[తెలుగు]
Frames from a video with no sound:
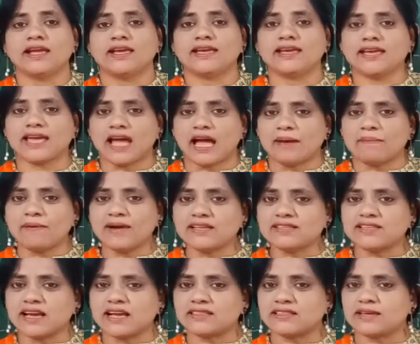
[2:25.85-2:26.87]
ఈ యాభై
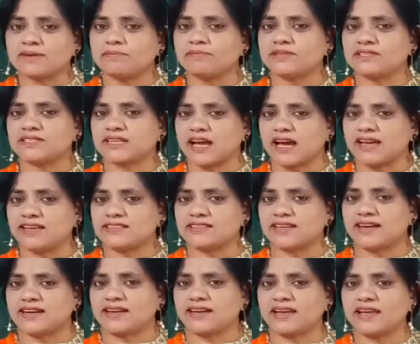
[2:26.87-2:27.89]
శాతం ఛాయిస్
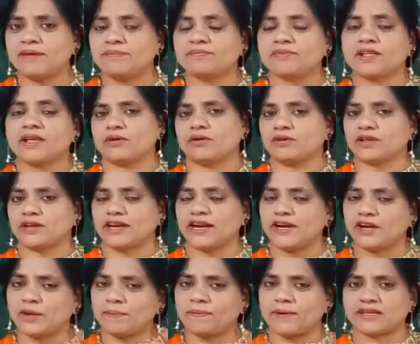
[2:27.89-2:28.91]
అంటే
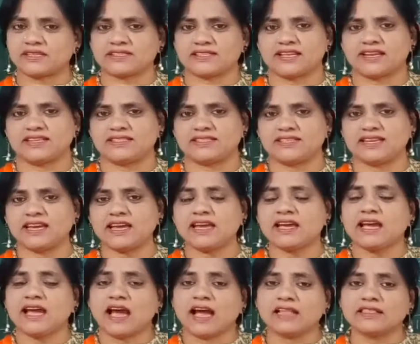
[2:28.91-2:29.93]
రెండు ప్రశ్నలు ఇచ్చి
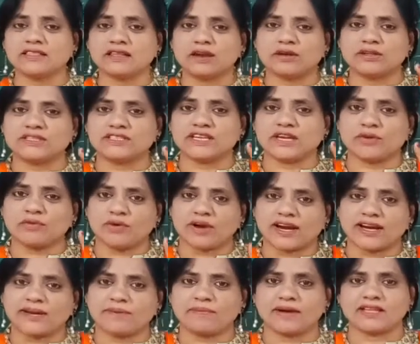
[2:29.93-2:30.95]
అందులోంచి
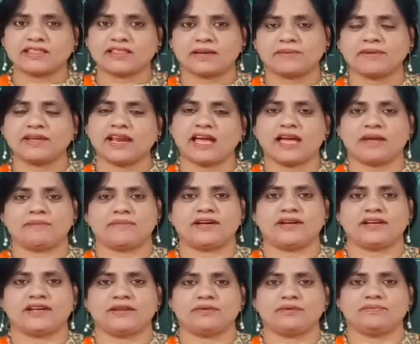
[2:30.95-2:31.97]
ఒకటి మాత్రమే
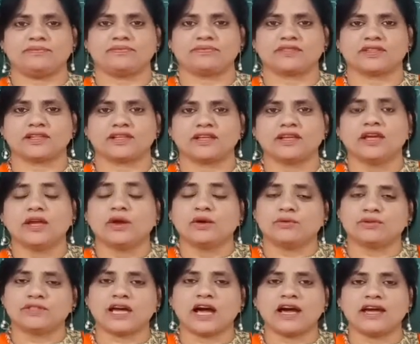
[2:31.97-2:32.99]
రాయమంటారు
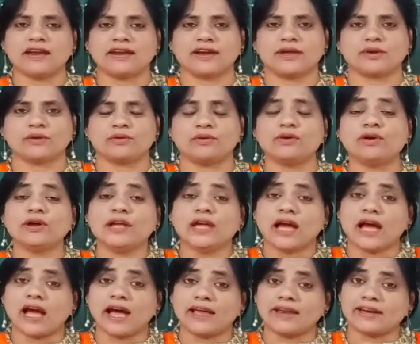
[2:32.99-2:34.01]
ఉదాహరణకు
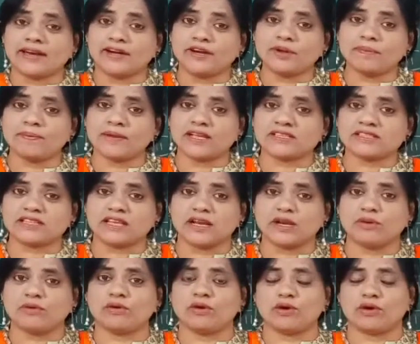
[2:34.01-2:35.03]
ఆ రెండు
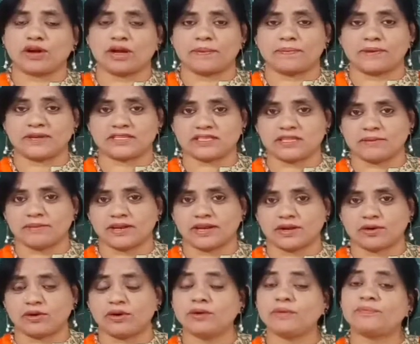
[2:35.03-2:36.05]
ప్రశ్నలు ఒక ప్రశ్న
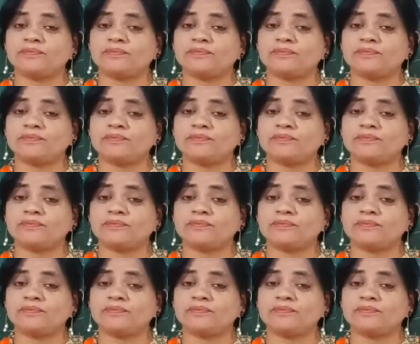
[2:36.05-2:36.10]
మనకు